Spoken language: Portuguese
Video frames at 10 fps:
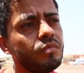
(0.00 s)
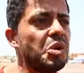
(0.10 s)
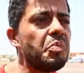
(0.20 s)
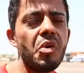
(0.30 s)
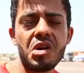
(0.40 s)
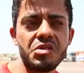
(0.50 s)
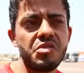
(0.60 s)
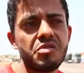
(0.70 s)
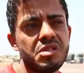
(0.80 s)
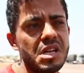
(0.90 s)
deu poucas
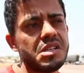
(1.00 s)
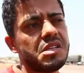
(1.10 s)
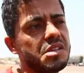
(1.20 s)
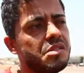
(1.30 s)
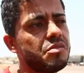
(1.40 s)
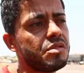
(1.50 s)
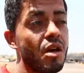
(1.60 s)
views, 300 views.